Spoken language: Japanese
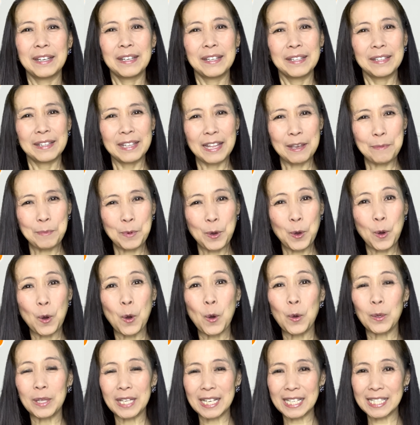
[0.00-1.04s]
でも
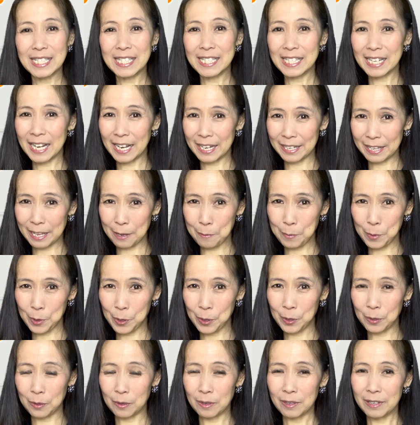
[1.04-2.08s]
同じ蚊で
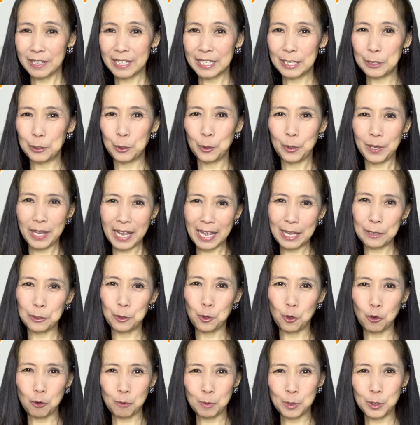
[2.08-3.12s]
も人や
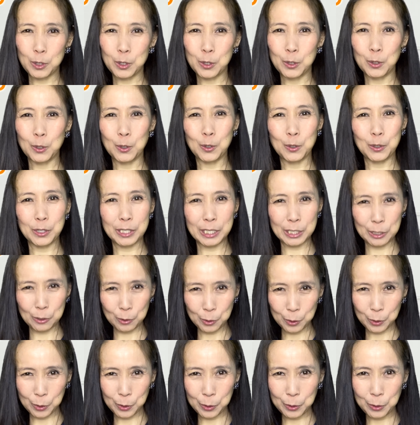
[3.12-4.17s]
動物の血を
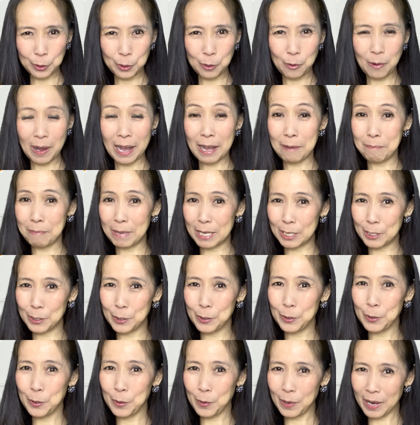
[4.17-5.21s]
吸うのは
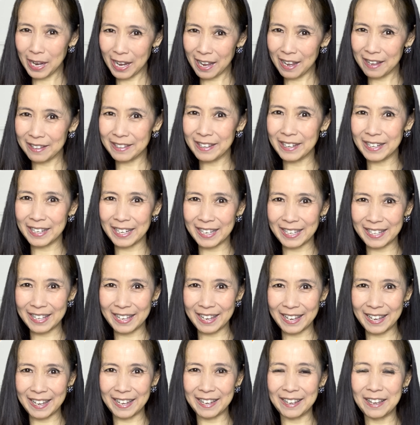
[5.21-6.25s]
メスの蚊だけ
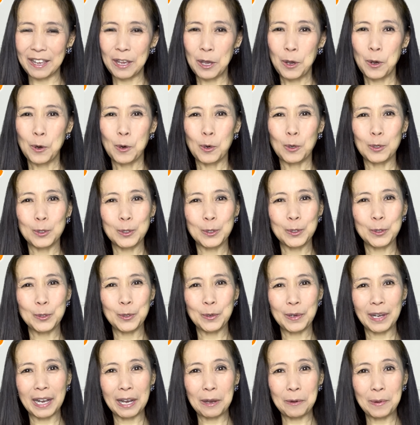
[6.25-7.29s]
で、オスの
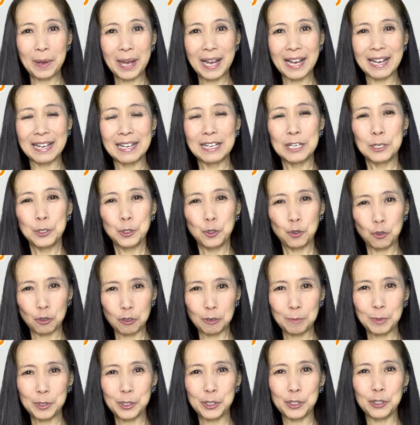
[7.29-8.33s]
蚊は植
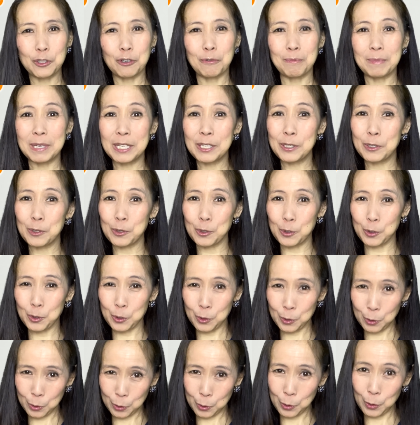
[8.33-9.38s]
物の蜜を
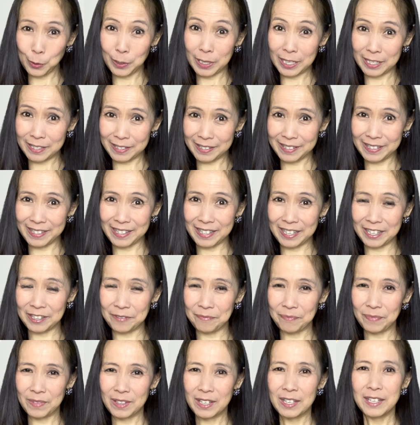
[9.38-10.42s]
吸うそうです
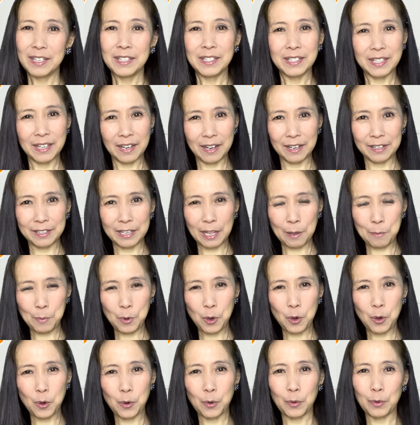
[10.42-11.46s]
し、魚
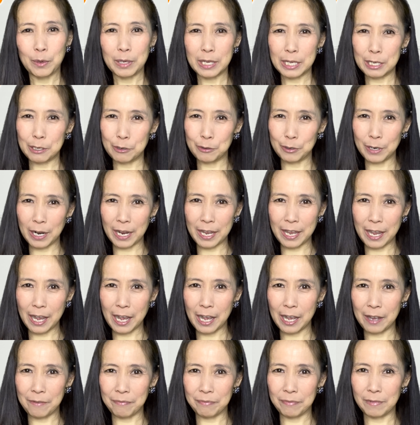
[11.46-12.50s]
もイクラ
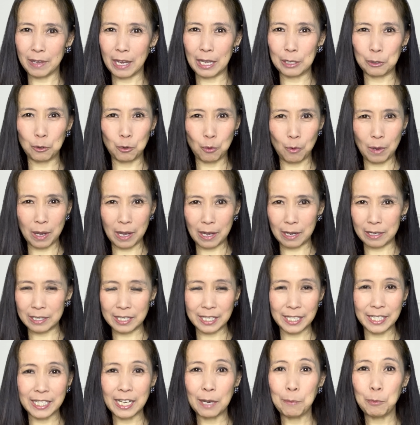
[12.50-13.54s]
やあとは
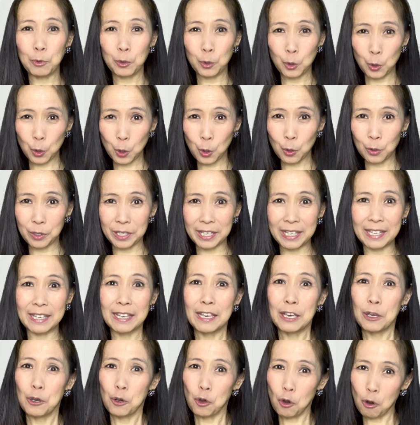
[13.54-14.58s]
シシャモのよう
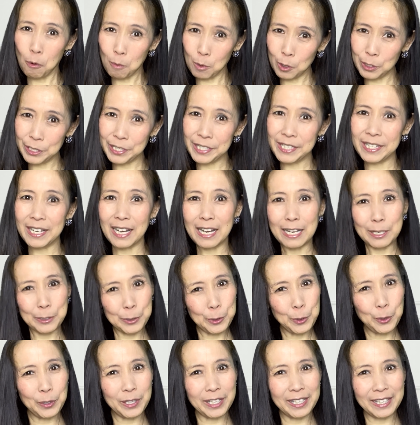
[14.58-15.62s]
に子持ちか
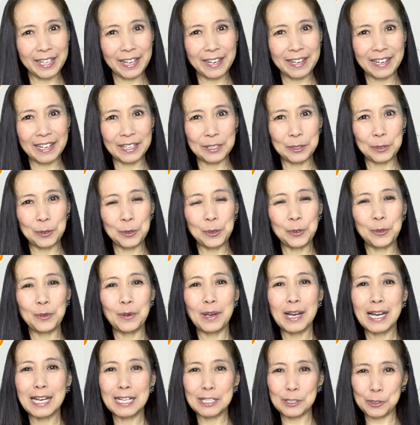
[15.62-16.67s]
そうでないかというの
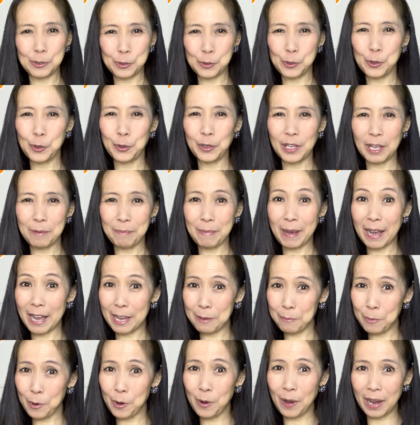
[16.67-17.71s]
が重要な場
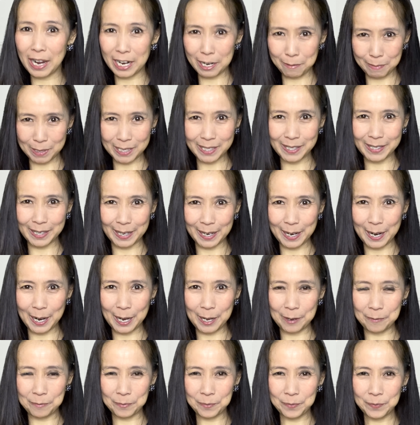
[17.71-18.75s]
合もありますか
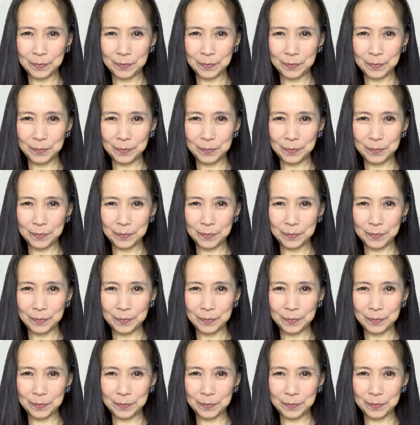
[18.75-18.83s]
ら、